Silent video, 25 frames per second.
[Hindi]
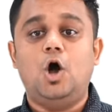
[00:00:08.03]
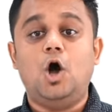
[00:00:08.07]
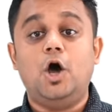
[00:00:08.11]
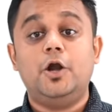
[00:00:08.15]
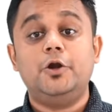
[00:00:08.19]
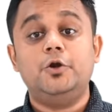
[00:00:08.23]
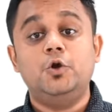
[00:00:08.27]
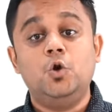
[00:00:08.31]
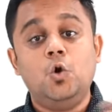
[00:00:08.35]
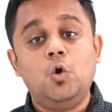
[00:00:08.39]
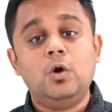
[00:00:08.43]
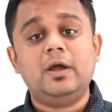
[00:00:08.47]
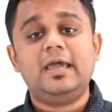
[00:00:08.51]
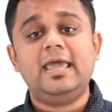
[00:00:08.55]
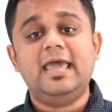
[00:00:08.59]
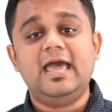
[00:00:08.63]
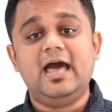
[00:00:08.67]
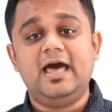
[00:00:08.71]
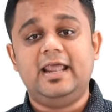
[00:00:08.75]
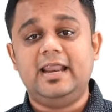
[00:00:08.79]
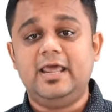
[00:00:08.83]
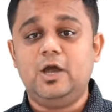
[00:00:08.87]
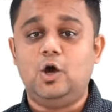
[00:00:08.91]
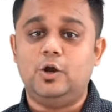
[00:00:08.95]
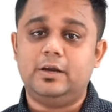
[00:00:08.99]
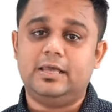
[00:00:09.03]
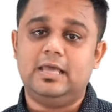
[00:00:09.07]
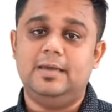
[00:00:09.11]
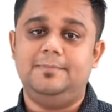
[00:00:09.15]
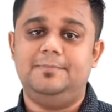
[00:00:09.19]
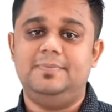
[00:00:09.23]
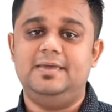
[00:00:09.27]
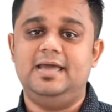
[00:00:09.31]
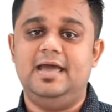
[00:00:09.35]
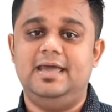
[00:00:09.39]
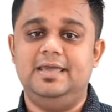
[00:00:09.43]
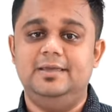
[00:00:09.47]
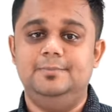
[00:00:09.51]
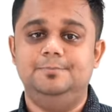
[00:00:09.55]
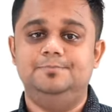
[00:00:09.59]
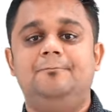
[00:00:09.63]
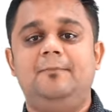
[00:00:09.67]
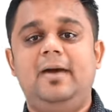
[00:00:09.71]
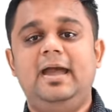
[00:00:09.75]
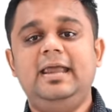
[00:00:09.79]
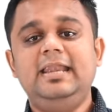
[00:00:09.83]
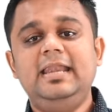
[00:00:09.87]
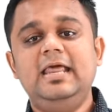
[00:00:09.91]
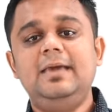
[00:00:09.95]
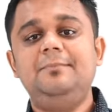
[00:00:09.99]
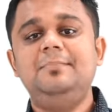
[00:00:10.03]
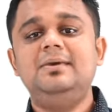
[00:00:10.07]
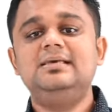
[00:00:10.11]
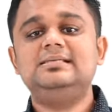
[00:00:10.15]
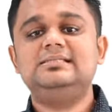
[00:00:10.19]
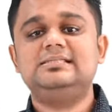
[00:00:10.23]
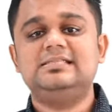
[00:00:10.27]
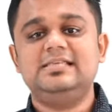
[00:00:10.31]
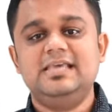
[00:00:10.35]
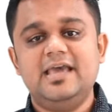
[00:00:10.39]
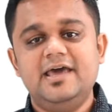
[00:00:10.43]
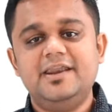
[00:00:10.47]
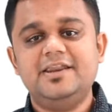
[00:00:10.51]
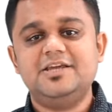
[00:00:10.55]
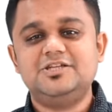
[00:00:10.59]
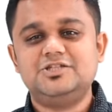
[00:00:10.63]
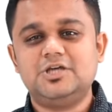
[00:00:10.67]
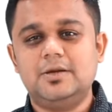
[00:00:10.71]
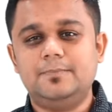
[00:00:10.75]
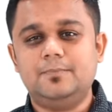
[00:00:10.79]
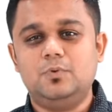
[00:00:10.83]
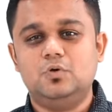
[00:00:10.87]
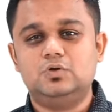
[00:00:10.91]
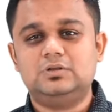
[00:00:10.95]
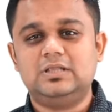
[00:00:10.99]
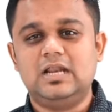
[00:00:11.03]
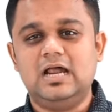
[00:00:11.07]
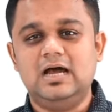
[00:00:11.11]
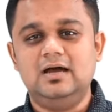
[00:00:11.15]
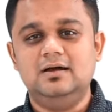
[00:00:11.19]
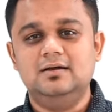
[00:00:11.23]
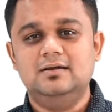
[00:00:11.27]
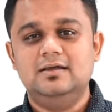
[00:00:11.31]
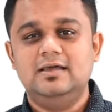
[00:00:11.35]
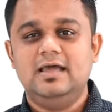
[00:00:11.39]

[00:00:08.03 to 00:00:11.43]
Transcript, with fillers: और नो के आर ए और के पी आई माई नेम इज सी ए ऋषभ बोथरा